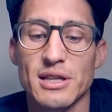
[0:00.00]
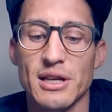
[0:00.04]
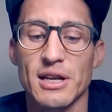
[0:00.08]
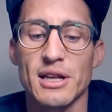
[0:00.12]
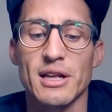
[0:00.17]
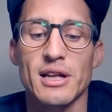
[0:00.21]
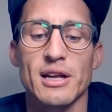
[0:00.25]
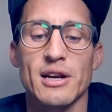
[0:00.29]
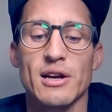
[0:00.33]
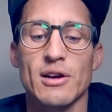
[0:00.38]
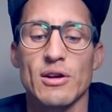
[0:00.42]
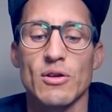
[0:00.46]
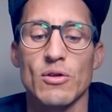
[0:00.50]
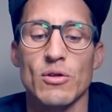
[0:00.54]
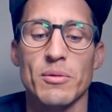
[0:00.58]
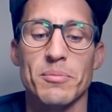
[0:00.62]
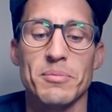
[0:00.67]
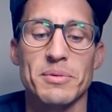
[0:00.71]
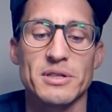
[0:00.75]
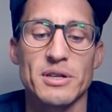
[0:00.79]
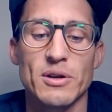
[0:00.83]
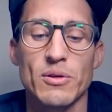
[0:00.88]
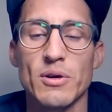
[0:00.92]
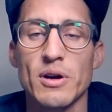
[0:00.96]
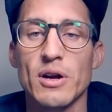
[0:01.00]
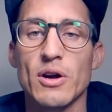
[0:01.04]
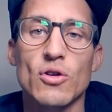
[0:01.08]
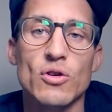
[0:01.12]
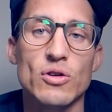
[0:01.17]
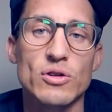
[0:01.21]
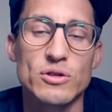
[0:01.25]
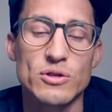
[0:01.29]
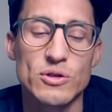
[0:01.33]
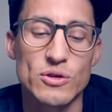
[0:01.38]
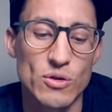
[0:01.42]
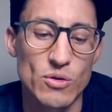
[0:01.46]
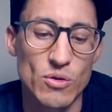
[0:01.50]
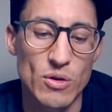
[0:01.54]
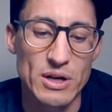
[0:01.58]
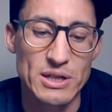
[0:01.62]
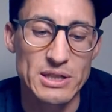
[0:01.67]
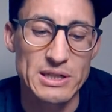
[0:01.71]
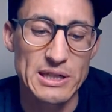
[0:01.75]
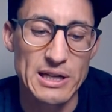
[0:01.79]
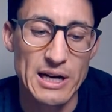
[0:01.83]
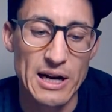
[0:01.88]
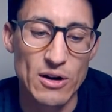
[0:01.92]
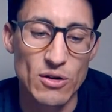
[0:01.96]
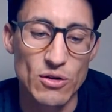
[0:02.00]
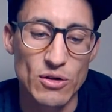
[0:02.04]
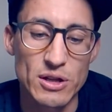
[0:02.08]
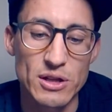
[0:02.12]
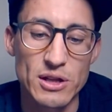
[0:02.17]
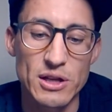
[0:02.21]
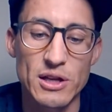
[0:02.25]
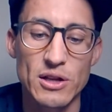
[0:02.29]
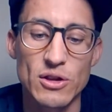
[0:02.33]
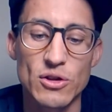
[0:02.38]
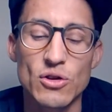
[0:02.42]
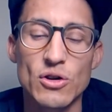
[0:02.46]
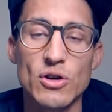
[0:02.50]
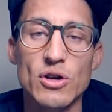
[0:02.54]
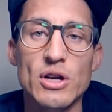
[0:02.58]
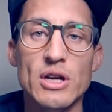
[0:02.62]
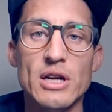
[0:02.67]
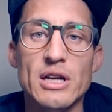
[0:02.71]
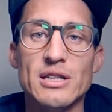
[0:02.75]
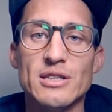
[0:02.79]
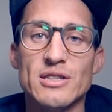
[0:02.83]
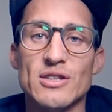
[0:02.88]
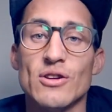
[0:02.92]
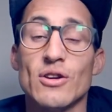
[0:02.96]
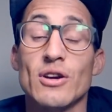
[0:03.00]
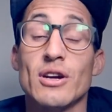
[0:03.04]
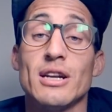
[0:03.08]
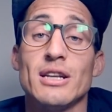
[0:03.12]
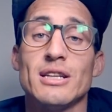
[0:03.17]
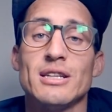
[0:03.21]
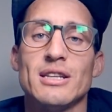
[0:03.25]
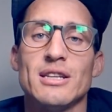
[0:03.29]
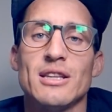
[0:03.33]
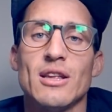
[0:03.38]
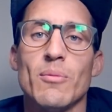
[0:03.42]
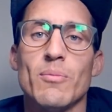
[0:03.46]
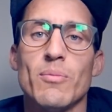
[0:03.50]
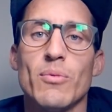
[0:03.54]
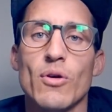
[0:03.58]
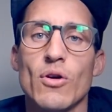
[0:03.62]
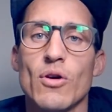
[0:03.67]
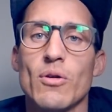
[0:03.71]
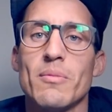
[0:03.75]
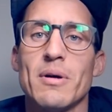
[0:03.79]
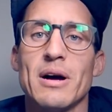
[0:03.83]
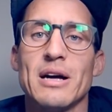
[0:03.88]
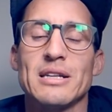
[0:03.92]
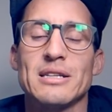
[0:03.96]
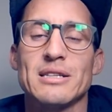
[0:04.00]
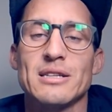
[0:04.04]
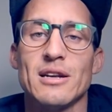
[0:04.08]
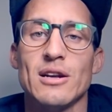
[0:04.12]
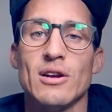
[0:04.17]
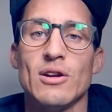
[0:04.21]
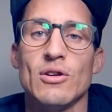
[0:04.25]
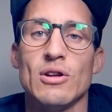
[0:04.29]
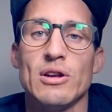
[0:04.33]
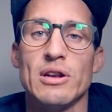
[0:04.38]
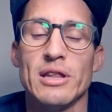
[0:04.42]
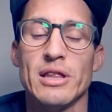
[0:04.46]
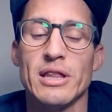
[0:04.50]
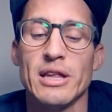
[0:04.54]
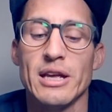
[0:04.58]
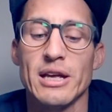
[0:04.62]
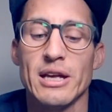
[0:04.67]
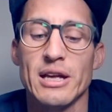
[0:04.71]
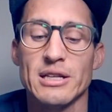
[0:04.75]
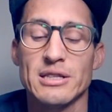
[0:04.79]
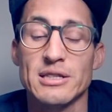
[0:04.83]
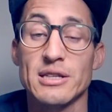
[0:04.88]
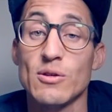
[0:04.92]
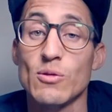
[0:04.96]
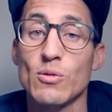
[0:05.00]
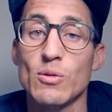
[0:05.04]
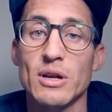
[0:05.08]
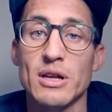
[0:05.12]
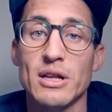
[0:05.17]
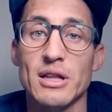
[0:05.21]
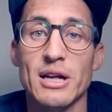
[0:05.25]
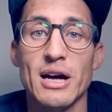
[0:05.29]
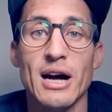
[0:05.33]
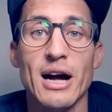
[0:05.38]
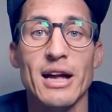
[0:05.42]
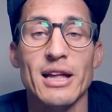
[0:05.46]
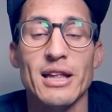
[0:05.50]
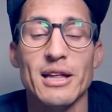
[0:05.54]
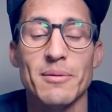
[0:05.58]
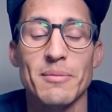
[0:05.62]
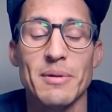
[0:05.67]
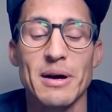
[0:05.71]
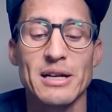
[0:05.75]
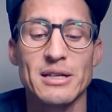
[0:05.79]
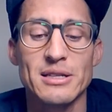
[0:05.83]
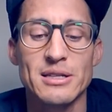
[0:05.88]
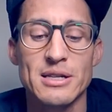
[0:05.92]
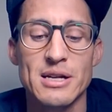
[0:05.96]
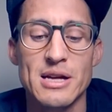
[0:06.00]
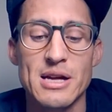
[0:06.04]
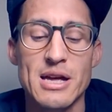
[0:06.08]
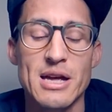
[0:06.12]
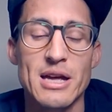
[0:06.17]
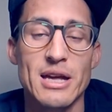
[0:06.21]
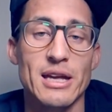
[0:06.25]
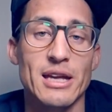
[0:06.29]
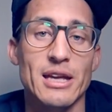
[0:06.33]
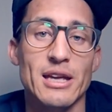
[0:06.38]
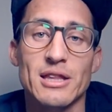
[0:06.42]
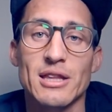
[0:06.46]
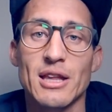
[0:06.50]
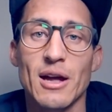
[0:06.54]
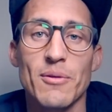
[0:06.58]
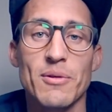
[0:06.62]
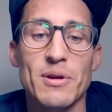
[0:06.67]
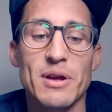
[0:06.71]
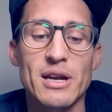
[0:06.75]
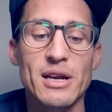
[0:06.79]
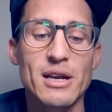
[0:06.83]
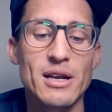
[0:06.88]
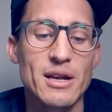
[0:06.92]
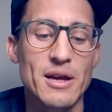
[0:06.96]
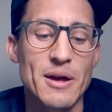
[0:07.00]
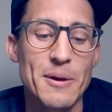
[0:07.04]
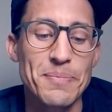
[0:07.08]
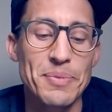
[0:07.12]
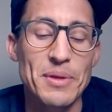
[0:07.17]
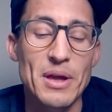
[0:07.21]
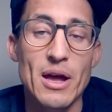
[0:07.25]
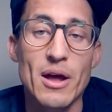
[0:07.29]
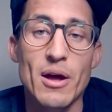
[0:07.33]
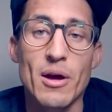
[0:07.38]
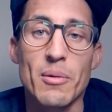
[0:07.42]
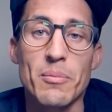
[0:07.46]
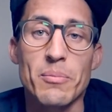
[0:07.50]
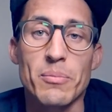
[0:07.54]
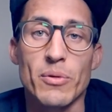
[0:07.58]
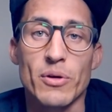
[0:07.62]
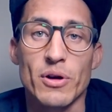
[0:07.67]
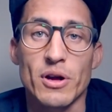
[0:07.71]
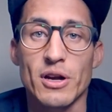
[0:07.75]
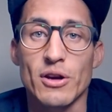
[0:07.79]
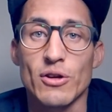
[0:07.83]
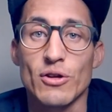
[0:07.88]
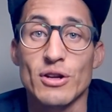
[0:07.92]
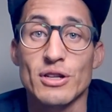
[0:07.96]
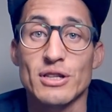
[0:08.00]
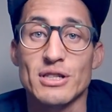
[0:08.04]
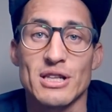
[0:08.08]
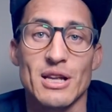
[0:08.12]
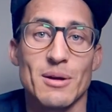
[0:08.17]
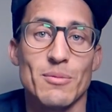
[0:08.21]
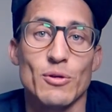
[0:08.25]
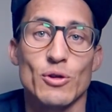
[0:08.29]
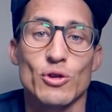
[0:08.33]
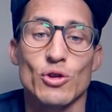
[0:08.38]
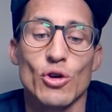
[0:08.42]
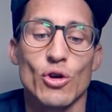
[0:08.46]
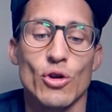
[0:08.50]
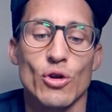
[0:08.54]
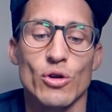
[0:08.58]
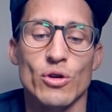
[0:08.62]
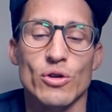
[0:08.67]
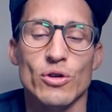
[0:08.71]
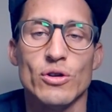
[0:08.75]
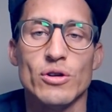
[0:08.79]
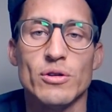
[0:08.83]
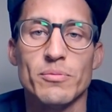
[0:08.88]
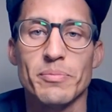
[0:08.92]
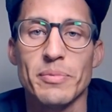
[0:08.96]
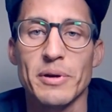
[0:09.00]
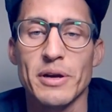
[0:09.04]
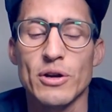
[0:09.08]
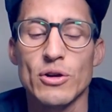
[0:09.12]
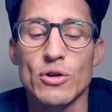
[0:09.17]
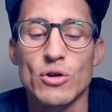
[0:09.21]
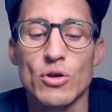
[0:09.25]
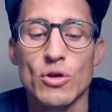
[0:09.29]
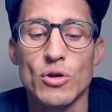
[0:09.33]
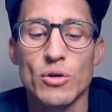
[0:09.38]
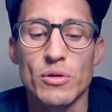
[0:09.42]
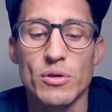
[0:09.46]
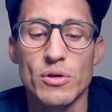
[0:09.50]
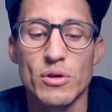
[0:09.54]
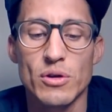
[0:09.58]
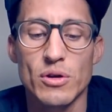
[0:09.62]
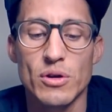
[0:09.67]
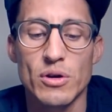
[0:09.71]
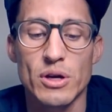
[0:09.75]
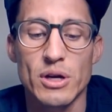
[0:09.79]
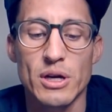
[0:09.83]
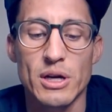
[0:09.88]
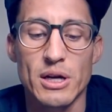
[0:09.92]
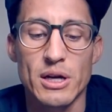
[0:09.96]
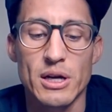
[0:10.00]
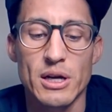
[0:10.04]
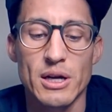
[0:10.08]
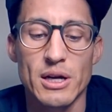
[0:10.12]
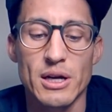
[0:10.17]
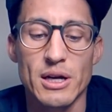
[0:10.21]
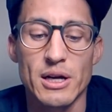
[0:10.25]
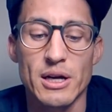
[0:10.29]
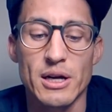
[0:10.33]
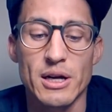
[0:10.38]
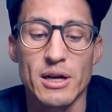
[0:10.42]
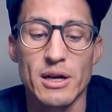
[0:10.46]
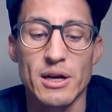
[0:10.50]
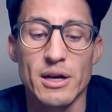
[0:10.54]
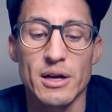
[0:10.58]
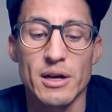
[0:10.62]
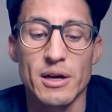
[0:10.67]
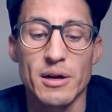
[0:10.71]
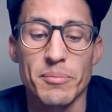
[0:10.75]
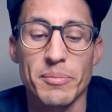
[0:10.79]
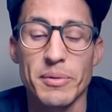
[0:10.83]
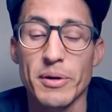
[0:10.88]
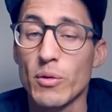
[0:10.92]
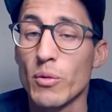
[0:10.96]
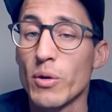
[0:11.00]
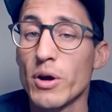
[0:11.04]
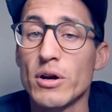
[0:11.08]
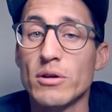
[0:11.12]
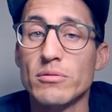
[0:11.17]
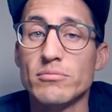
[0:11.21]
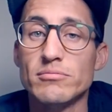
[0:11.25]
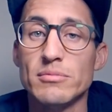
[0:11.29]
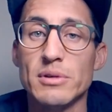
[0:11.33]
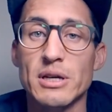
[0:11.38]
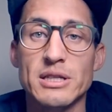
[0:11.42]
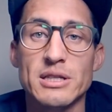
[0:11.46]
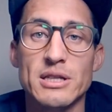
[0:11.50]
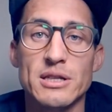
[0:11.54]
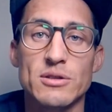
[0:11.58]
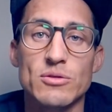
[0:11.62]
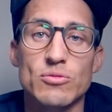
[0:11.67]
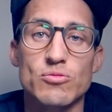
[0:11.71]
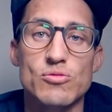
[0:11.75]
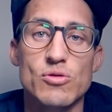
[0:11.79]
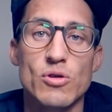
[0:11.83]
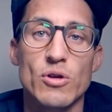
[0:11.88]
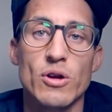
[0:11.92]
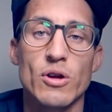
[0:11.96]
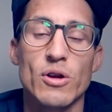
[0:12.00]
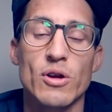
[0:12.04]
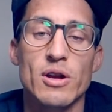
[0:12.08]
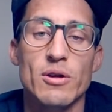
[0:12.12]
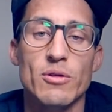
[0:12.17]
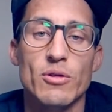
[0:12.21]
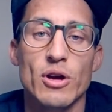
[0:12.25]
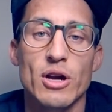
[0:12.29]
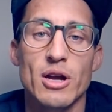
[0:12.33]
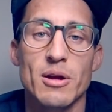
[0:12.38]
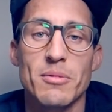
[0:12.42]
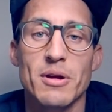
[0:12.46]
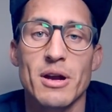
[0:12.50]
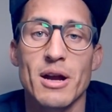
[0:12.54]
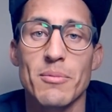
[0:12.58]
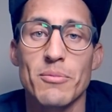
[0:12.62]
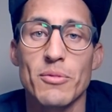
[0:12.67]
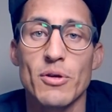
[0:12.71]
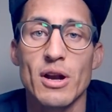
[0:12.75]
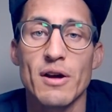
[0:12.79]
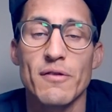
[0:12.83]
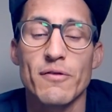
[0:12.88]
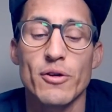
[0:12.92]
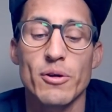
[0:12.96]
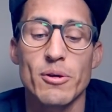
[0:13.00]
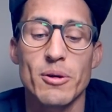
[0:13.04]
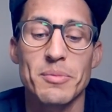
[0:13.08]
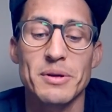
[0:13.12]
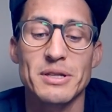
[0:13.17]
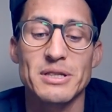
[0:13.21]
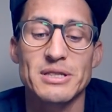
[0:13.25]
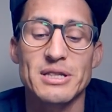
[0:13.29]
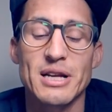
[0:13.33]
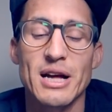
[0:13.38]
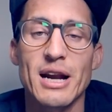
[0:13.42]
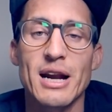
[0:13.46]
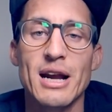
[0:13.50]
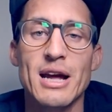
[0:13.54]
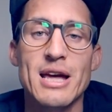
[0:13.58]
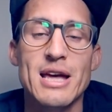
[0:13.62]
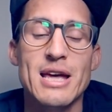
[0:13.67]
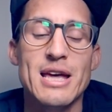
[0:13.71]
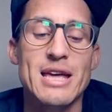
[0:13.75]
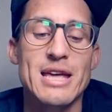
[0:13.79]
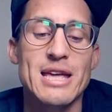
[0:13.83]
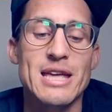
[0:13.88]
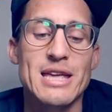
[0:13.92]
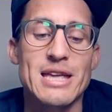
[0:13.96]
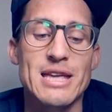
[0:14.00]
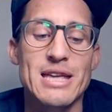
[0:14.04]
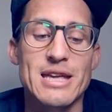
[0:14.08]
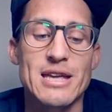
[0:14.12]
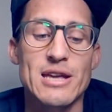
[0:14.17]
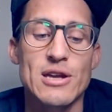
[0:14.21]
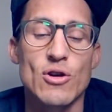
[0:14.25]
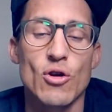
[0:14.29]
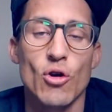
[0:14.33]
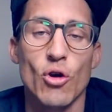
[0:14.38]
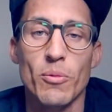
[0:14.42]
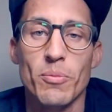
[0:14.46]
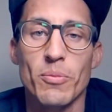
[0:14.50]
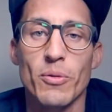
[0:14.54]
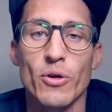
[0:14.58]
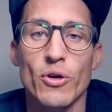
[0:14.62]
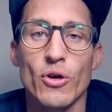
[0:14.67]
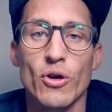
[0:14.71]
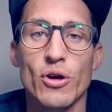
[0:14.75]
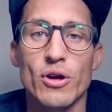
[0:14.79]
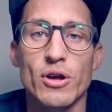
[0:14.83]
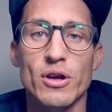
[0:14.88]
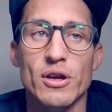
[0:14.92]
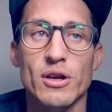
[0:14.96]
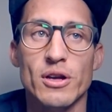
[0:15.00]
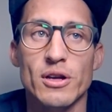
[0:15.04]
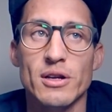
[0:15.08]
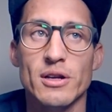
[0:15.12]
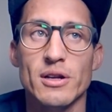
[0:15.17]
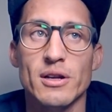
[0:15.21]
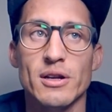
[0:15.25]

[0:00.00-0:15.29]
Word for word: tener o empezar un negocio o hacer algo distinto, sino que necesita un poco más de seguridad y demás. Y está bien, porque nos necesitamos todos, ¿no? Pero, eh, pero bueno, ese es uno de los libros que me cambió la forma de pensar y hoy por hoy